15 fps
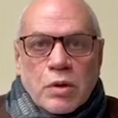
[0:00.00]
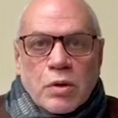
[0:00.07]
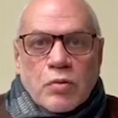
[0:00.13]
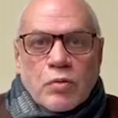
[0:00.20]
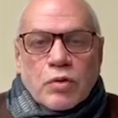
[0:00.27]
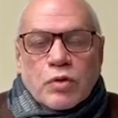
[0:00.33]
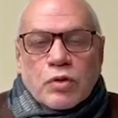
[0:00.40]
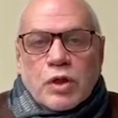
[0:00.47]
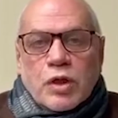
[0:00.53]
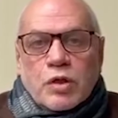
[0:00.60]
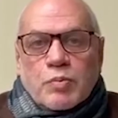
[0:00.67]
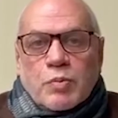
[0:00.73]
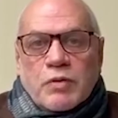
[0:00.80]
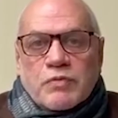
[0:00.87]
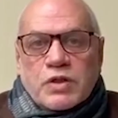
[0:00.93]
Он ударит
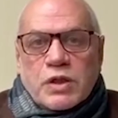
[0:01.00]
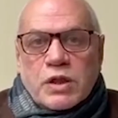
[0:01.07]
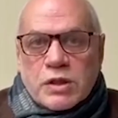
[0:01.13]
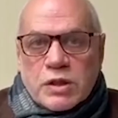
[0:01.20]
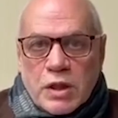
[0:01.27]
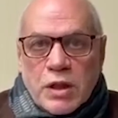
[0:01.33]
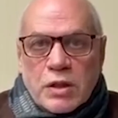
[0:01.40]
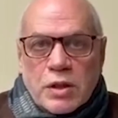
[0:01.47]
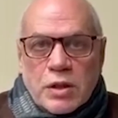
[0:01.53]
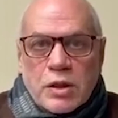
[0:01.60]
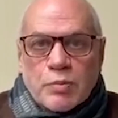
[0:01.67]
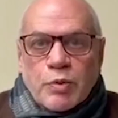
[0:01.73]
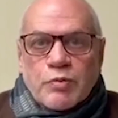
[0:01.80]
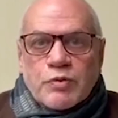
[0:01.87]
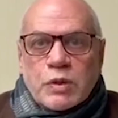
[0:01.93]
по всей стране, да
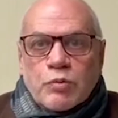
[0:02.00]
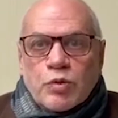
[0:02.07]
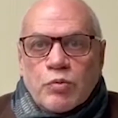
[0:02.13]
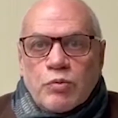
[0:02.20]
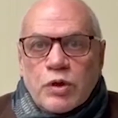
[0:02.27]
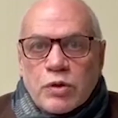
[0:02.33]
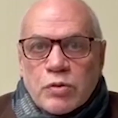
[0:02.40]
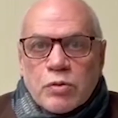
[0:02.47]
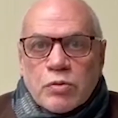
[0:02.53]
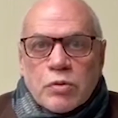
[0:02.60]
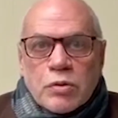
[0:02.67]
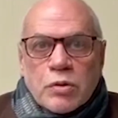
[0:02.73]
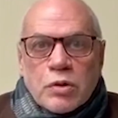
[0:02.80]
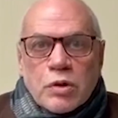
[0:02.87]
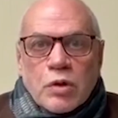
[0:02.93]
по всему миру.
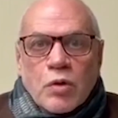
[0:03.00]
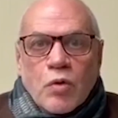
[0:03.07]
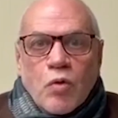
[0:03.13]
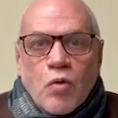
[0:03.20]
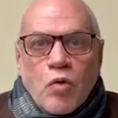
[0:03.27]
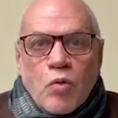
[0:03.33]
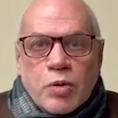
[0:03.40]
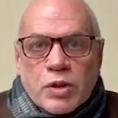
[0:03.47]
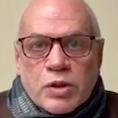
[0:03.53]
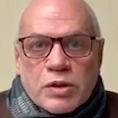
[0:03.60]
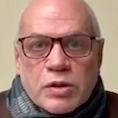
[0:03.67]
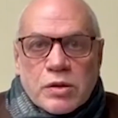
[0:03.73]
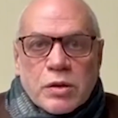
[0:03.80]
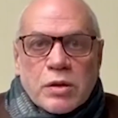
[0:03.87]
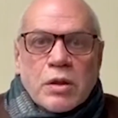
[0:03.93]

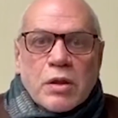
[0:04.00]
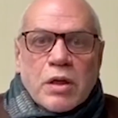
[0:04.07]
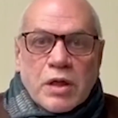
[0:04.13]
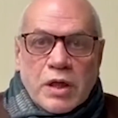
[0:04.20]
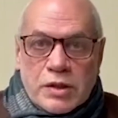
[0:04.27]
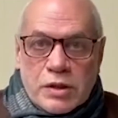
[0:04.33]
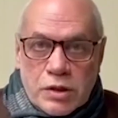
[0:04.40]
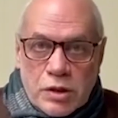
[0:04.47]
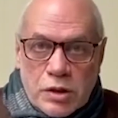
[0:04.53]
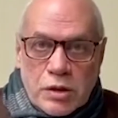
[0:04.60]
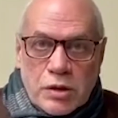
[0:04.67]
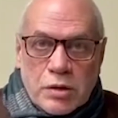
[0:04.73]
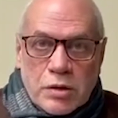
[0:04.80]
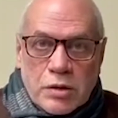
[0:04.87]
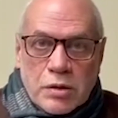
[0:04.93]
Образ
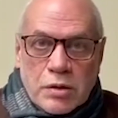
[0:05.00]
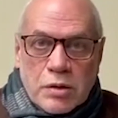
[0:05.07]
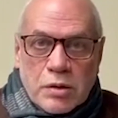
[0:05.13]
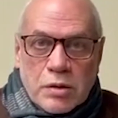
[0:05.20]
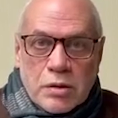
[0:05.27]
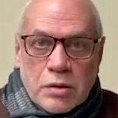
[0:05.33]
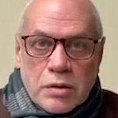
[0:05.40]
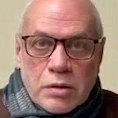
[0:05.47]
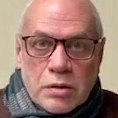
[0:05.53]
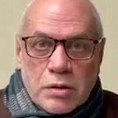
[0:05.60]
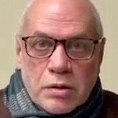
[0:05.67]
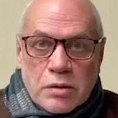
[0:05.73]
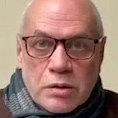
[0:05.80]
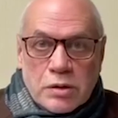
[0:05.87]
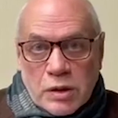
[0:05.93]
России
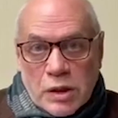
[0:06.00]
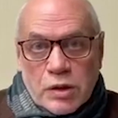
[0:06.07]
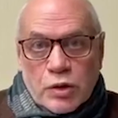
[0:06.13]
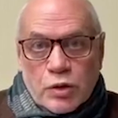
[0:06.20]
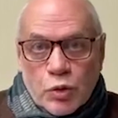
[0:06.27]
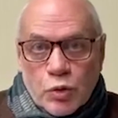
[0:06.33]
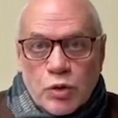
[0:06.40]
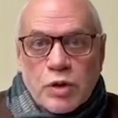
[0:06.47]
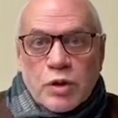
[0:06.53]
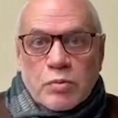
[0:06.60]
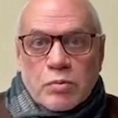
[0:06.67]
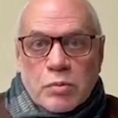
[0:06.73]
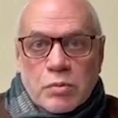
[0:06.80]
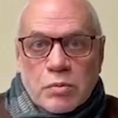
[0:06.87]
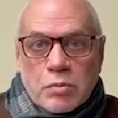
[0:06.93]
станет другим.
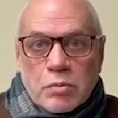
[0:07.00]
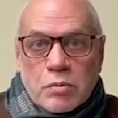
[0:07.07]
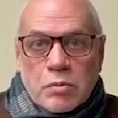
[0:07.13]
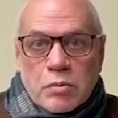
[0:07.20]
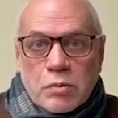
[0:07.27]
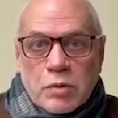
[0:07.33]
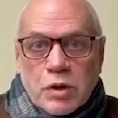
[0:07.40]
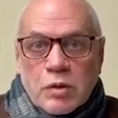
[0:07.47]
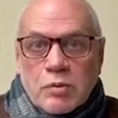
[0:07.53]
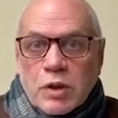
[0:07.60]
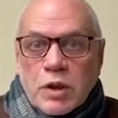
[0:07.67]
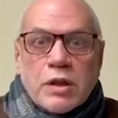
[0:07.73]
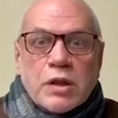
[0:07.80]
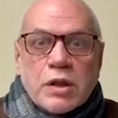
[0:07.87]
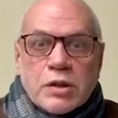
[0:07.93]
И
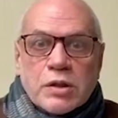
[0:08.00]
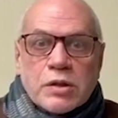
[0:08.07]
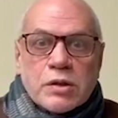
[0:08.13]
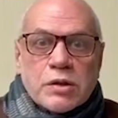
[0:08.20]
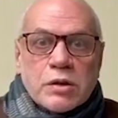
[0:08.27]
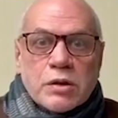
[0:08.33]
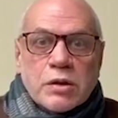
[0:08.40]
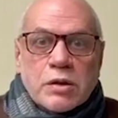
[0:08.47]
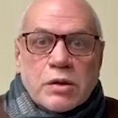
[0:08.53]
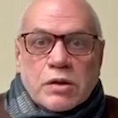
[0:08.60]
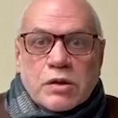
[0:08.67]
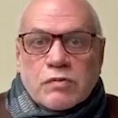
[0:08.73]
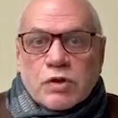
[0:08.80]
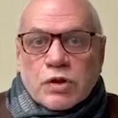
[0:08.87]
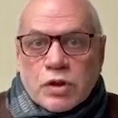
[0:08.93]
мне кажется, это
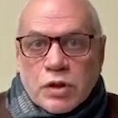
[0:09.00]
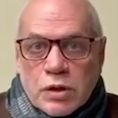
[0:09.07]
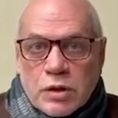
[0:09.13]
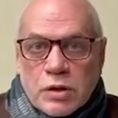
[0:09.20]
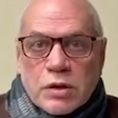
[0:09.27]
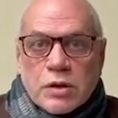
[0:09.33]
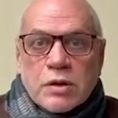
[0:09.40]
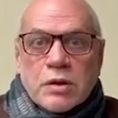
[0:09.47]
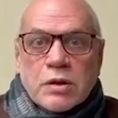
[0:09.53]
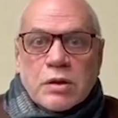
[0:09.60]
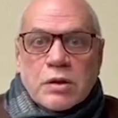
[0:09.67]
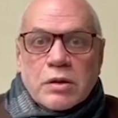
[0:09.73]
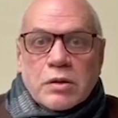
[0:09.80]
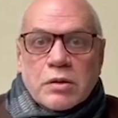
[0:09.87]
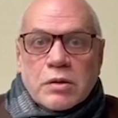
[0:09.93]
совершенно
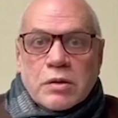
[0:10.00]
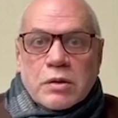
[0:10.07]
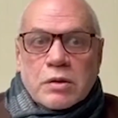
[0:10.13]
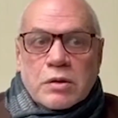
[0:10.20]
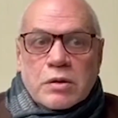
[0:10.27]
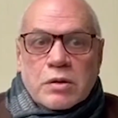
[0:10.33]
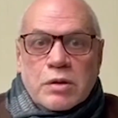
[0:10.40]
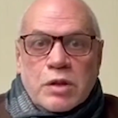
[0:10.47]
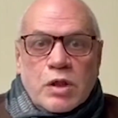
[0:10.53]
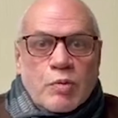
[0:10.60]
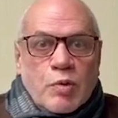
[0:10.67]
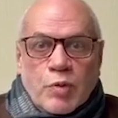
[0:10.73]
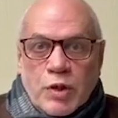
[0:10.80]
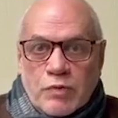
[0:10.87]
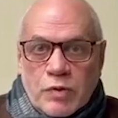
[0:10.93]

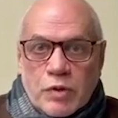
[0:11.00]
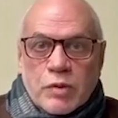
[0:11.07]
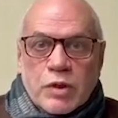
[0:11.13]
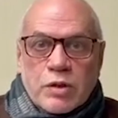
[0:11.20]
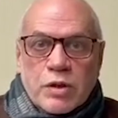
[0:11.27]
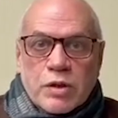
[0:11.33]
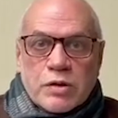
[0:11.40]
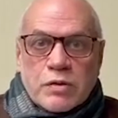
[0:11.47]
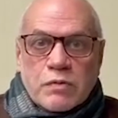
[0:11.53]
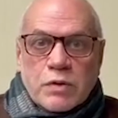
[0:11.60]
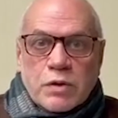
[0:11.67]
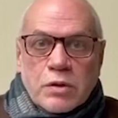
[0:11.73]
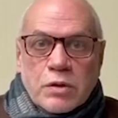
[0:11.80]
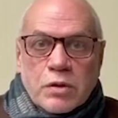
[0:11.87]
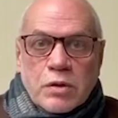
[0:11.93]
непоправимое действие.
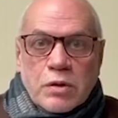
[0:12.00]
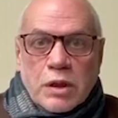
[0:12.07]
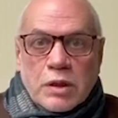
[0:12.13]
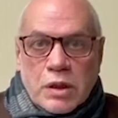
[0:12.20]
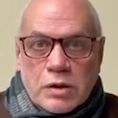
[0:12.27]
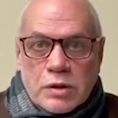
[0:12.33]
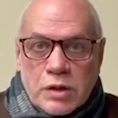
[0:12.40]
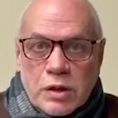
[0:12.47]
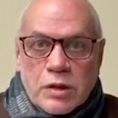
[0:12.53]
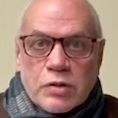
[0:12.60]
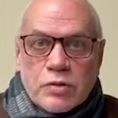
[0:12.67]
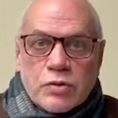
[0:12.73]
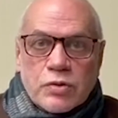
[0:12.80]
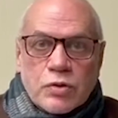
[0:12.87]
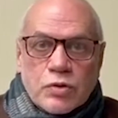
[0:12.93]
Я
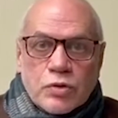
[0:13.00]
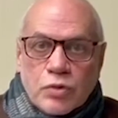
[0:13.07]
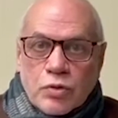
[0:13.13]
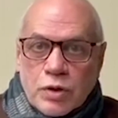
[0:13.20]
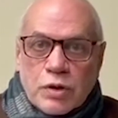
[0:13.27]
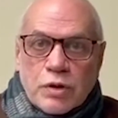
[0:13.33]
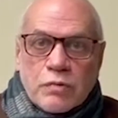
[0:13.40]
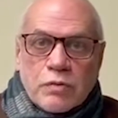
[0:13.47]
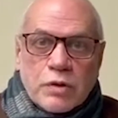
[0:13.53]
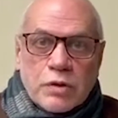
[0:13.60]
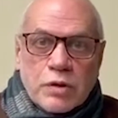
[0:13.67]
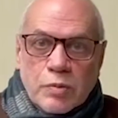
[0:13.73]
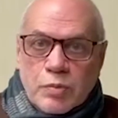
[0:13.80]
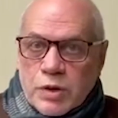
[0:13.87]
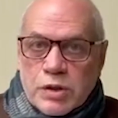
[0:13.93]
надеюсь, что этого
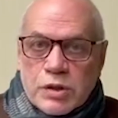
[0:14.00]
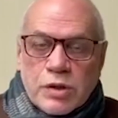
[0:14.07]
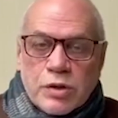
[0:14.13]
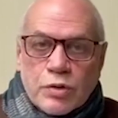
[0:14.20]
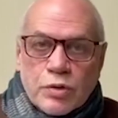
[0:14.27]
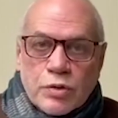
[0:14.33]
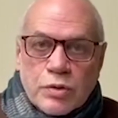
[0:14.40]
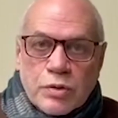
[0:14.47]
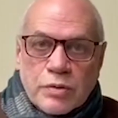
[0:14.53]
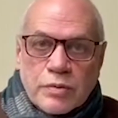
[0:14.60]
не произойдет.